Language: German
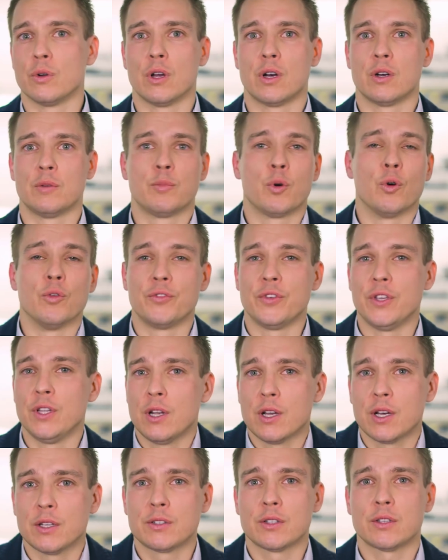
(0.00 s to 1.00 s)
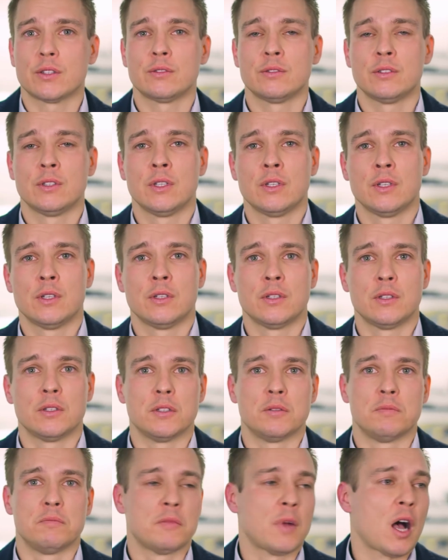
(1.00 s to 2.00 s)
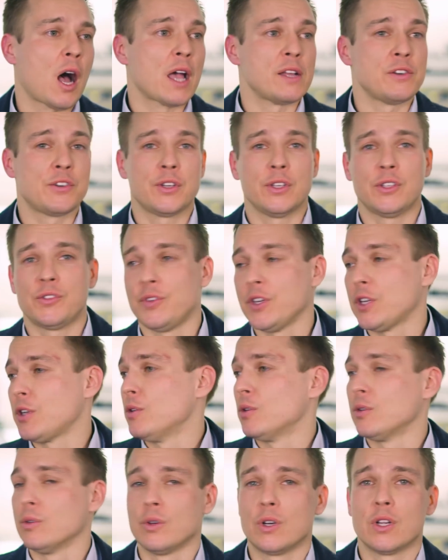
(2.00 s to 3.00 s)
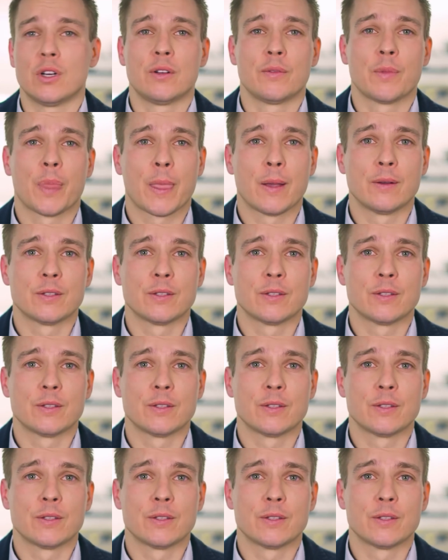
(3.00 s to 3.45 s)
oder Profilleiter ähm, Einschichtwicklung oder